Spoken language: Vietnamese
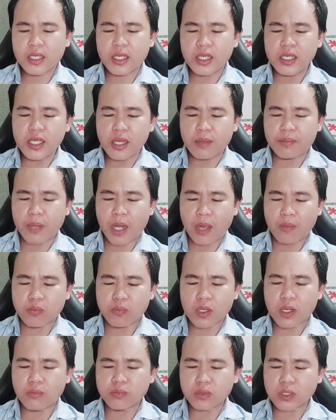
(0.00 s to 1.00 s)
ký hợp
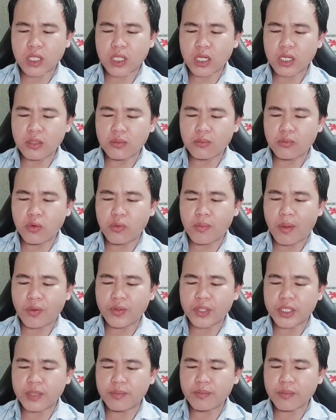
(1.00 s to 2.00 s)
đồng công chứng mua
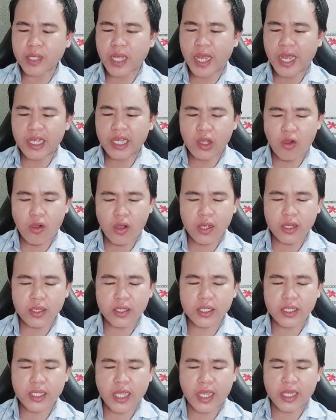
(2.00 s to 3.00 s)
bảo hiểm khai
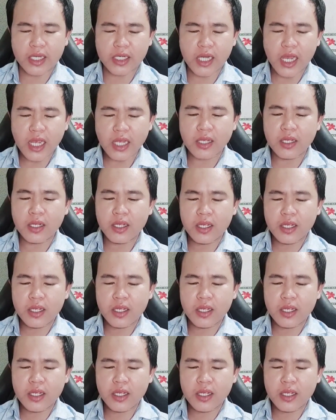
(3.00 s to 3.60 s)
hoang cày đất